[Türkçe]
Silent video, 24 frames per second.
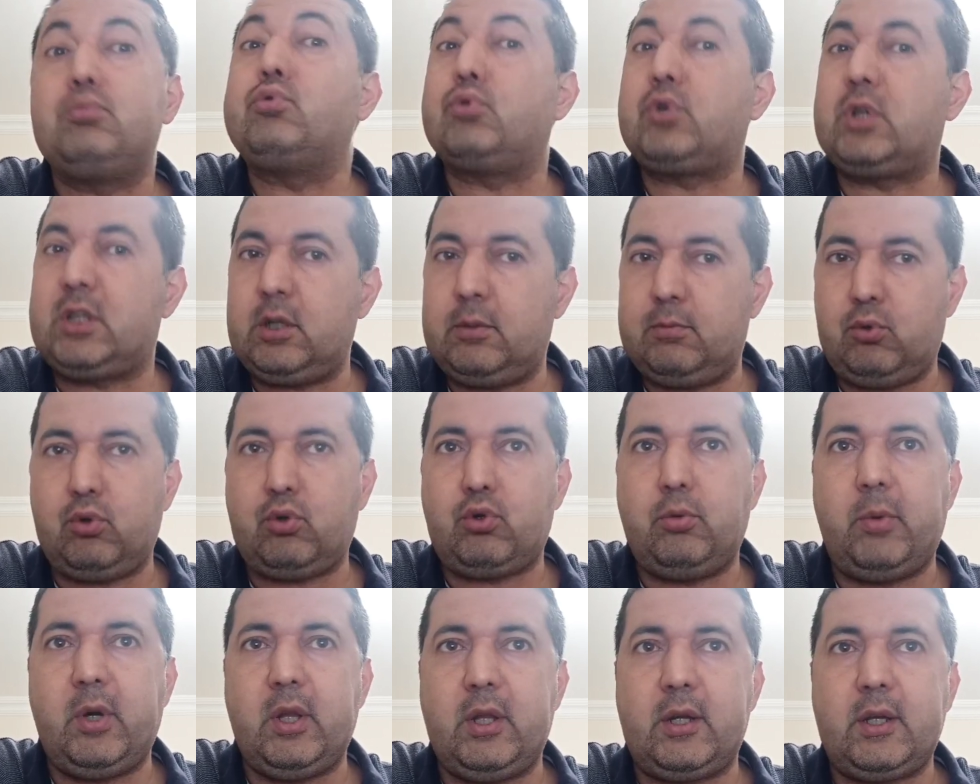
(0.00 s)
Bu kitabı
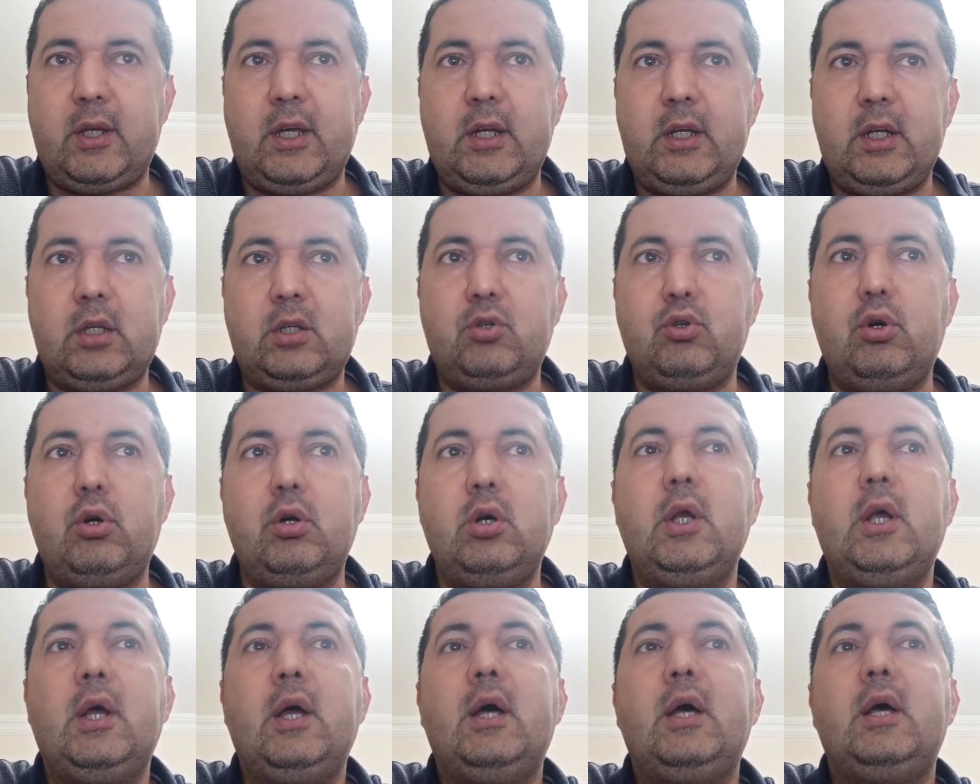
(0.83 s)
okumaları gerekiyor.
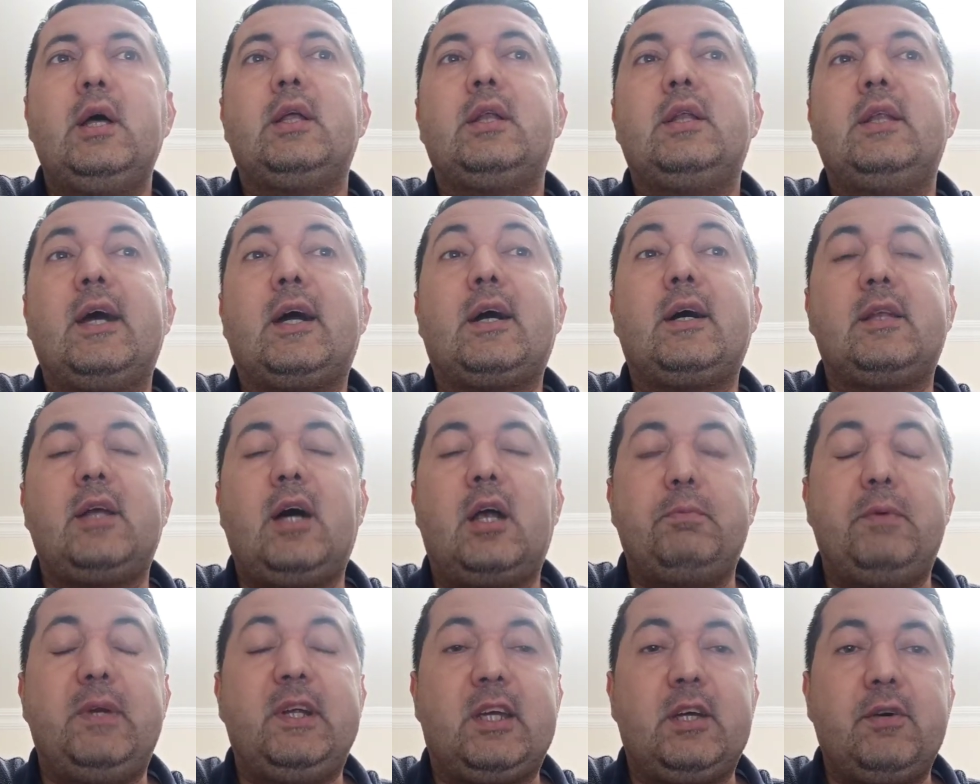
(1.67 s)
Ne
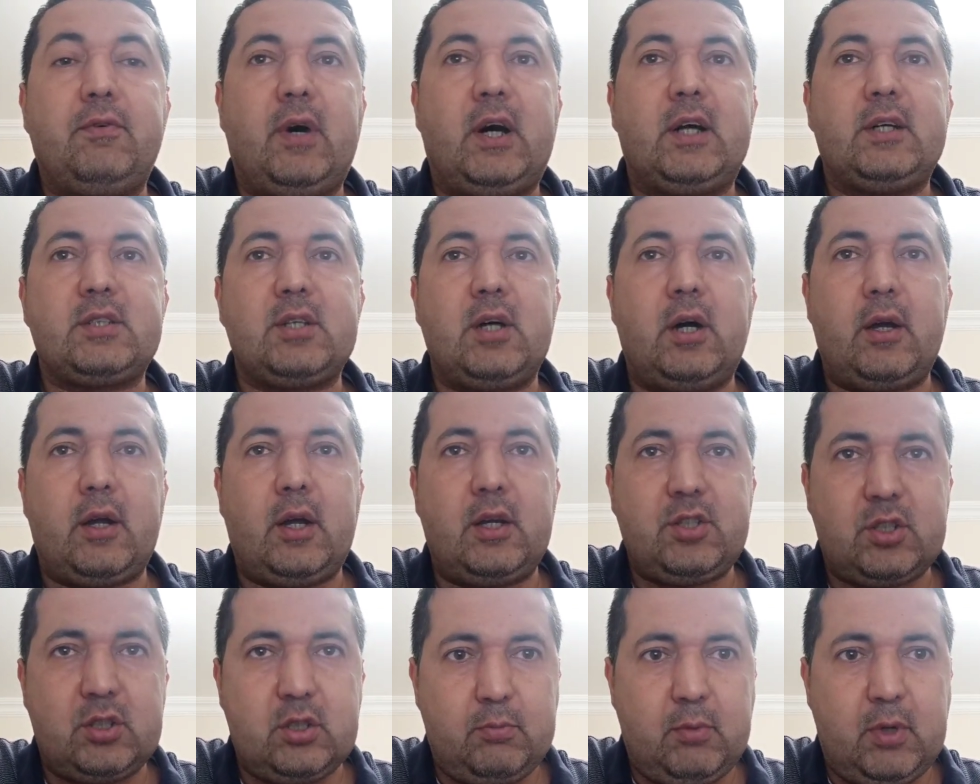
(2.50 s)
kadar bilgi varsa
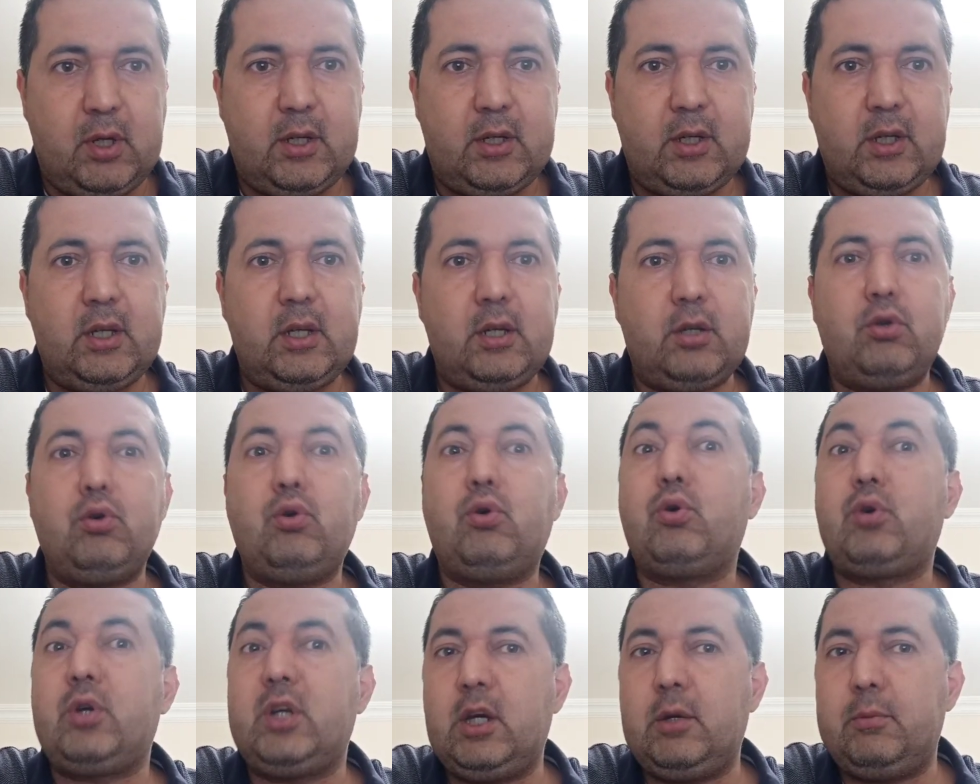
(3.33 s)
araştırmaları gerekiyor.
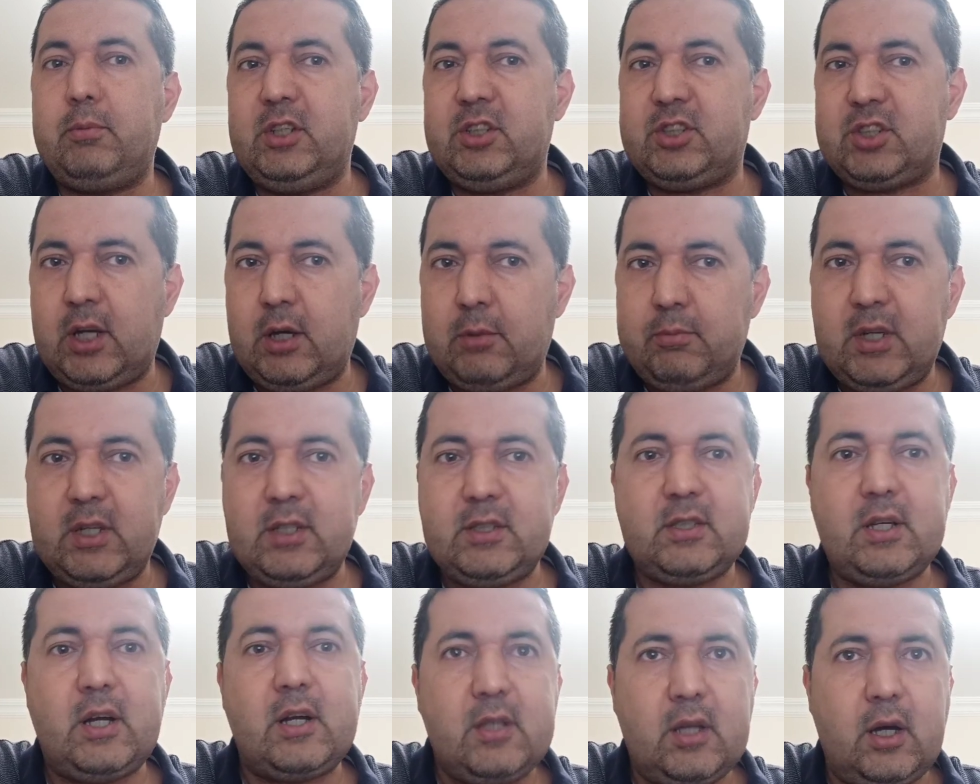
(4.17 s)
Okuyabileceği bir
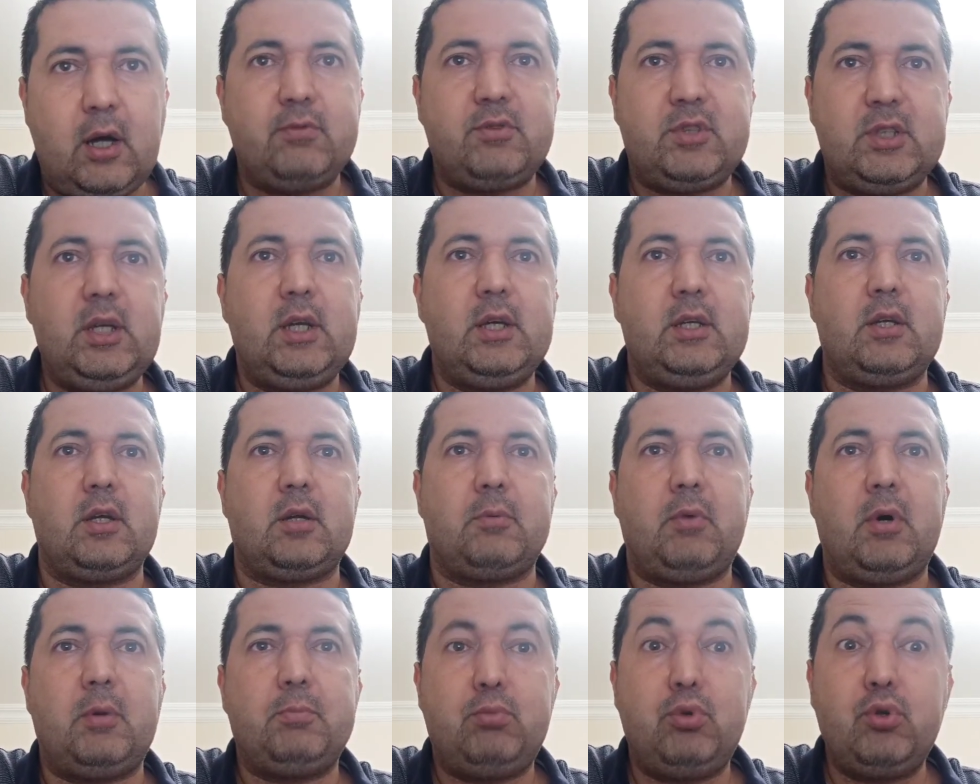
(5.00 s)
eser tavsiye ederim.